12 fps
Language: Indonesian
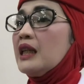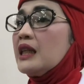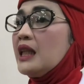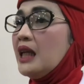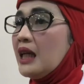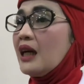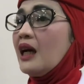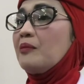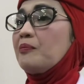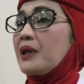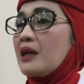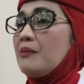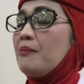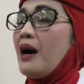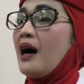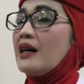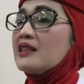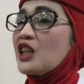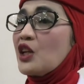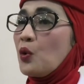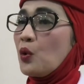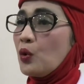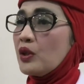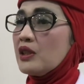tingkat perkembangan
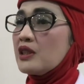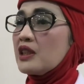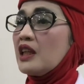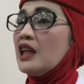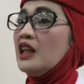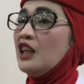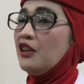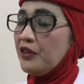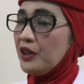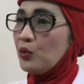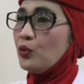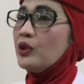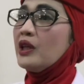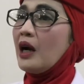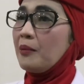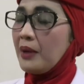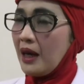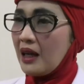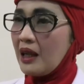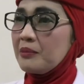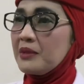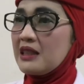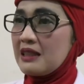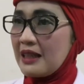psikologis individu yang mengalami
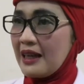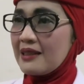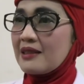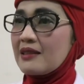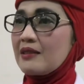stres.